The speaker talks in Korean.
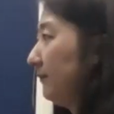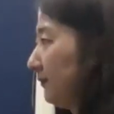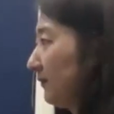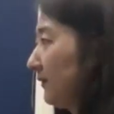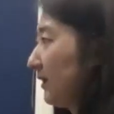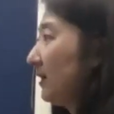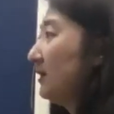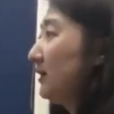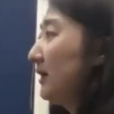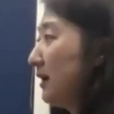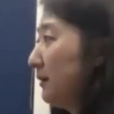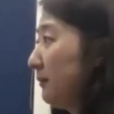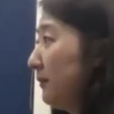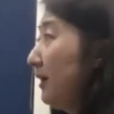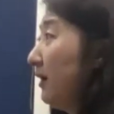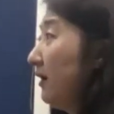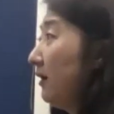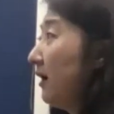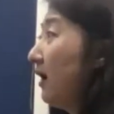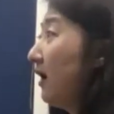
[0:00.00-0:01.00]
그 다음에
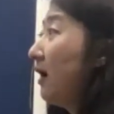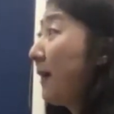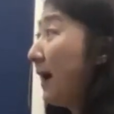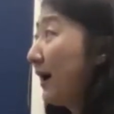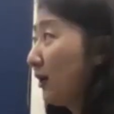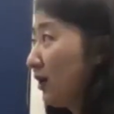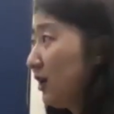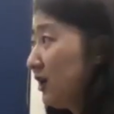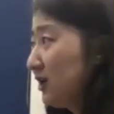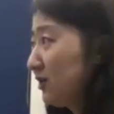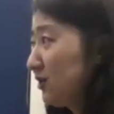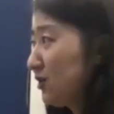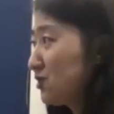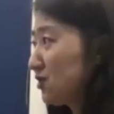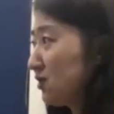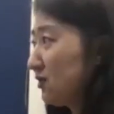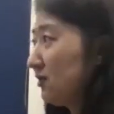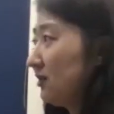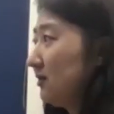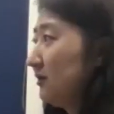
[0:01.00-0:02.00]
어, 바뀌는
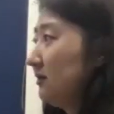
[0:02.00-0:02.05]
거죠.